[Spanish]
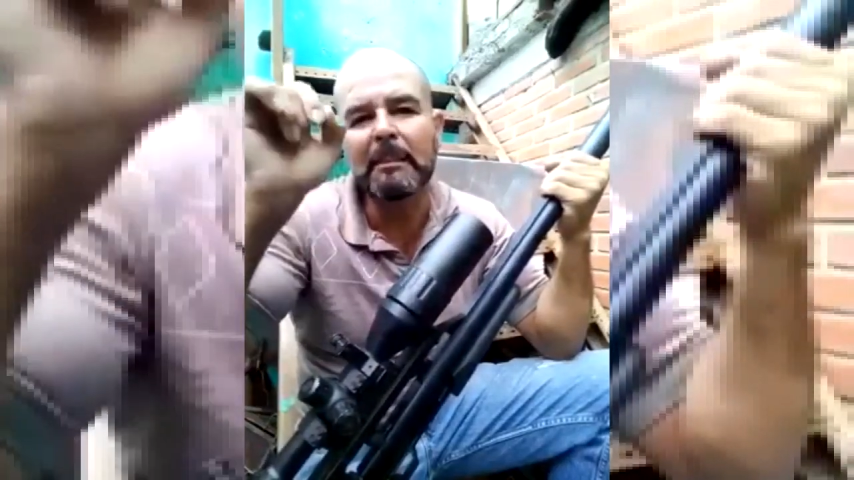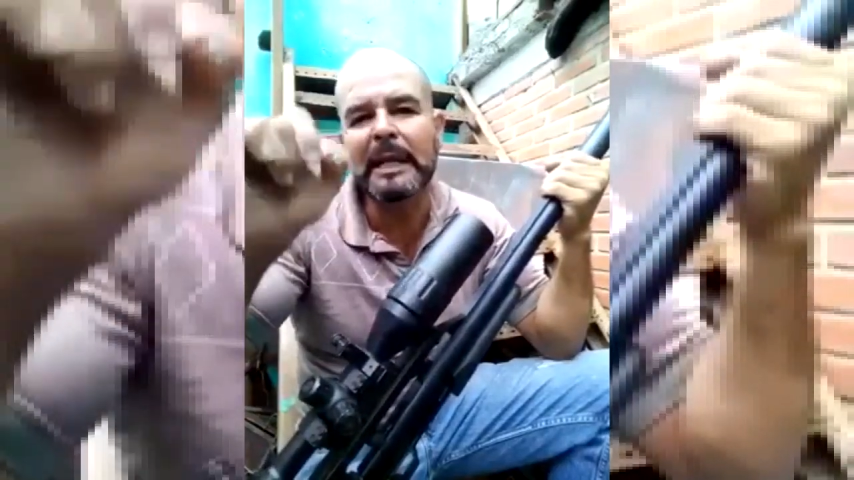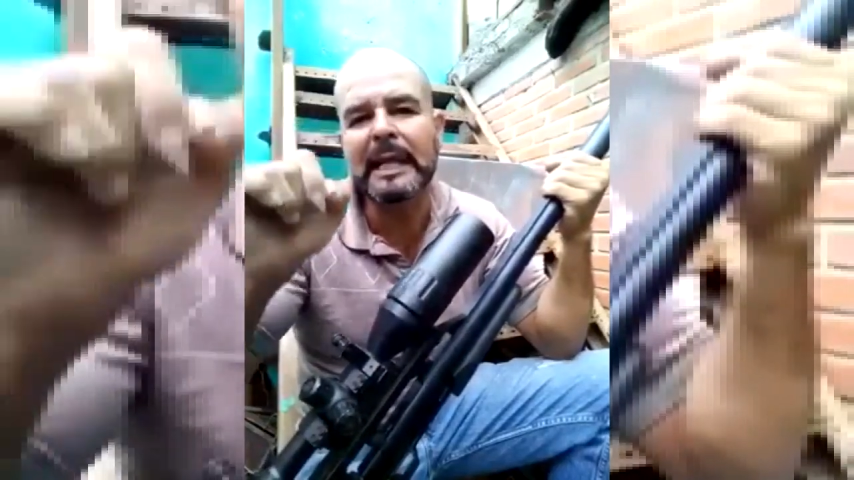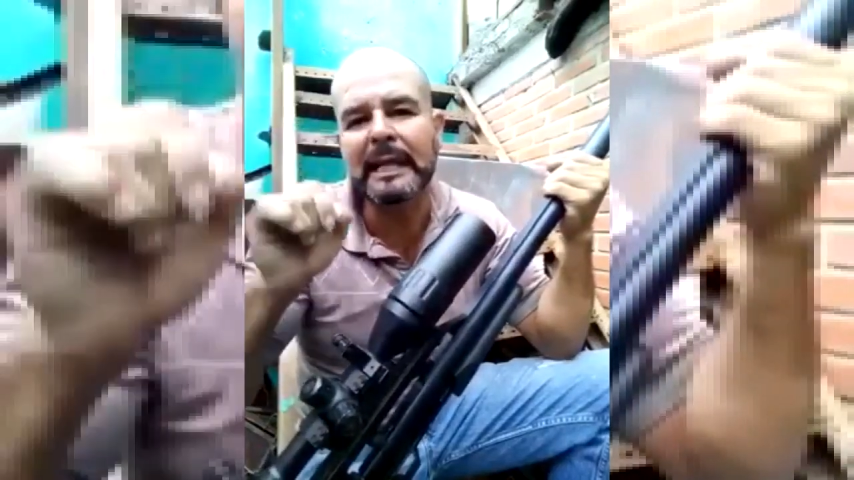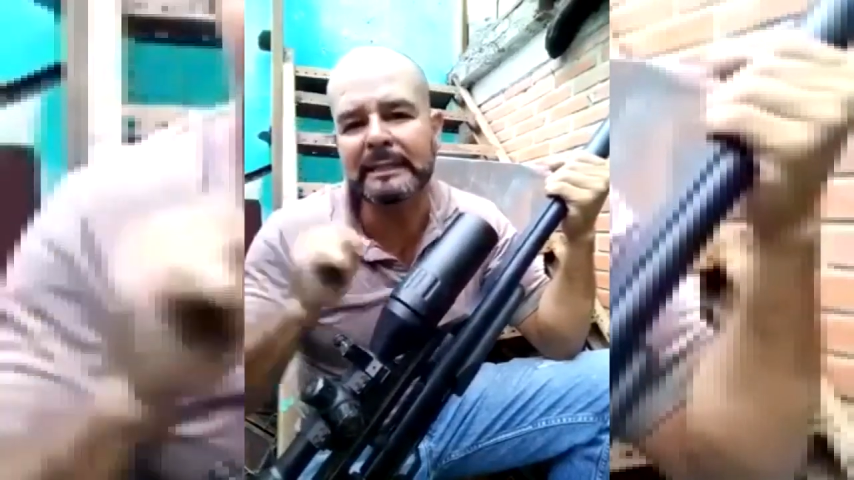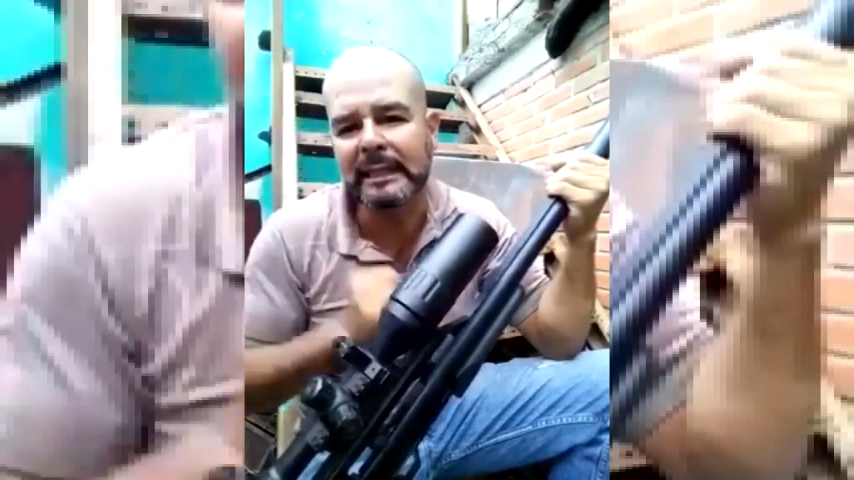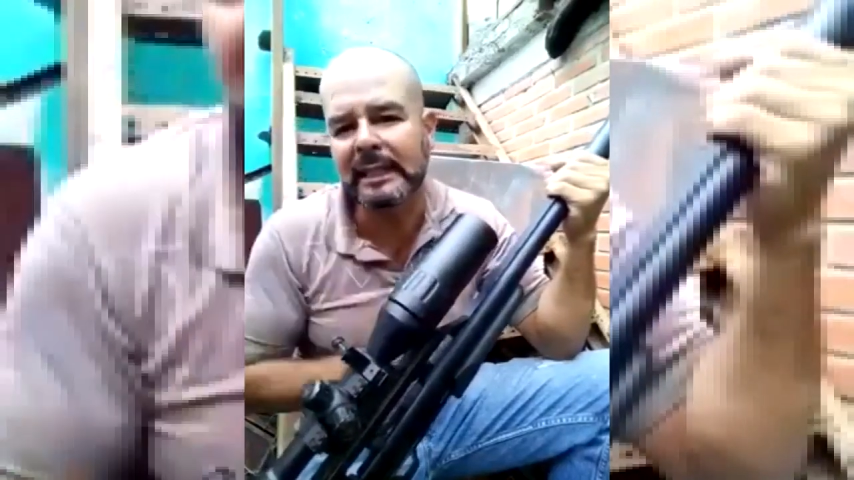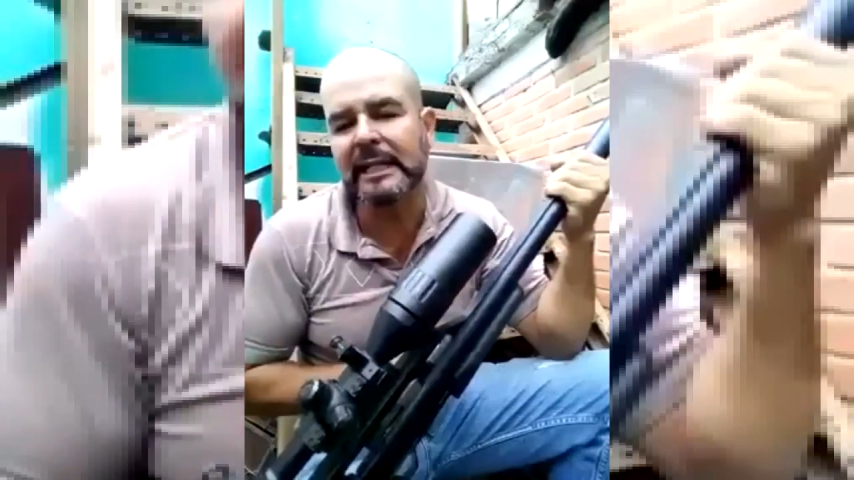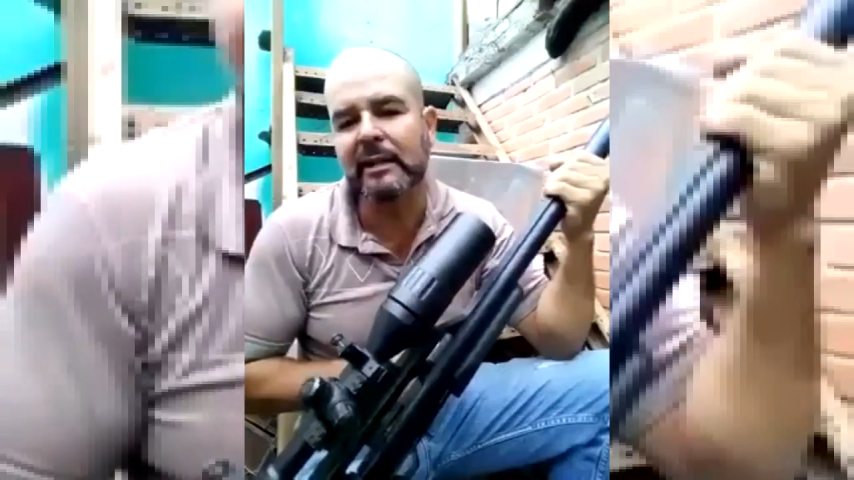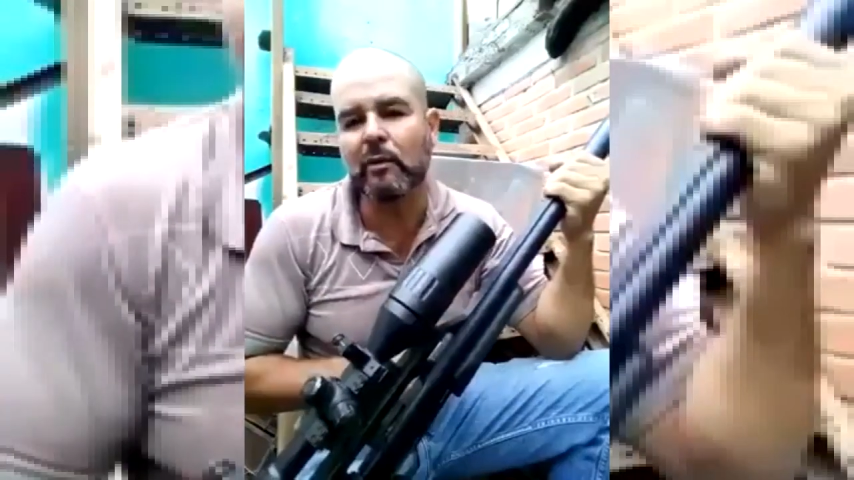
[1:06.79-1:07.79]
playa que se
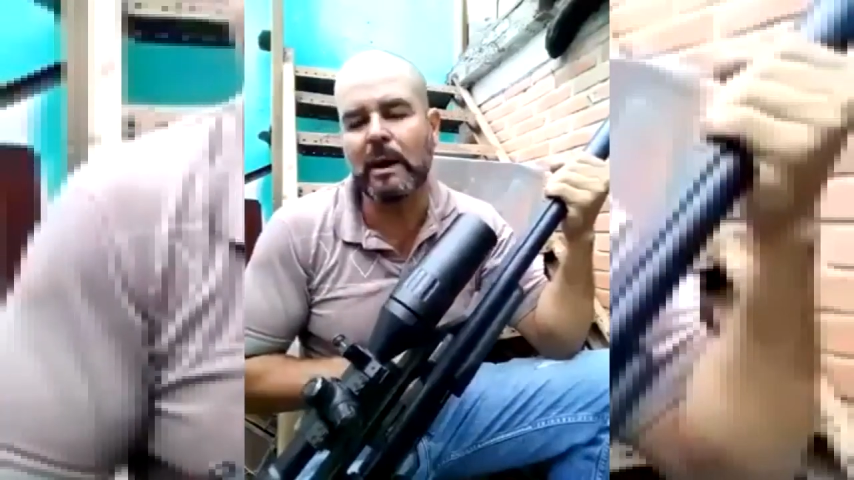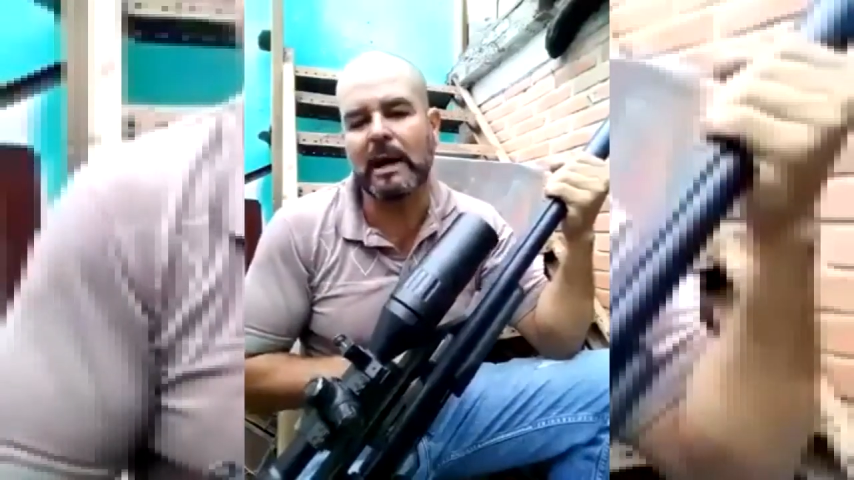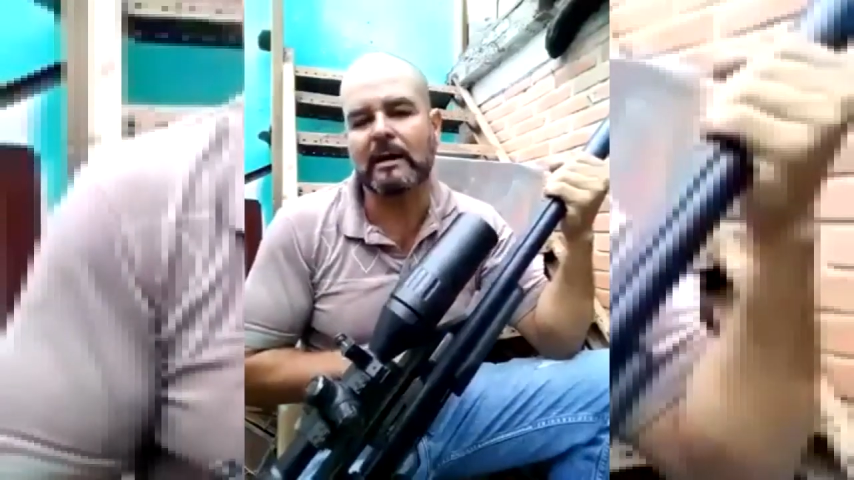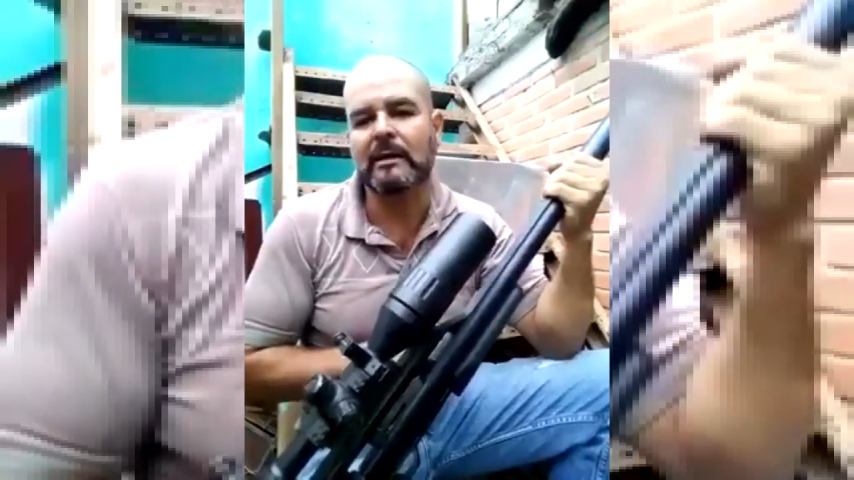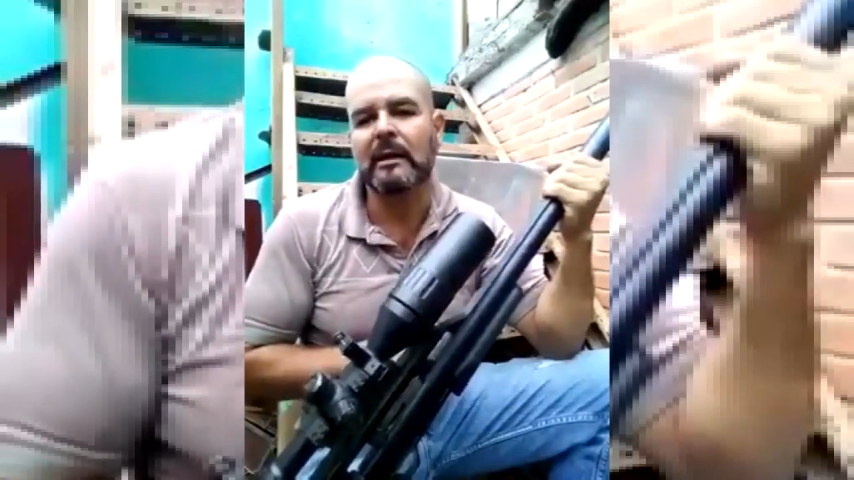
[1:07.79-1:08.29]
quiere robar.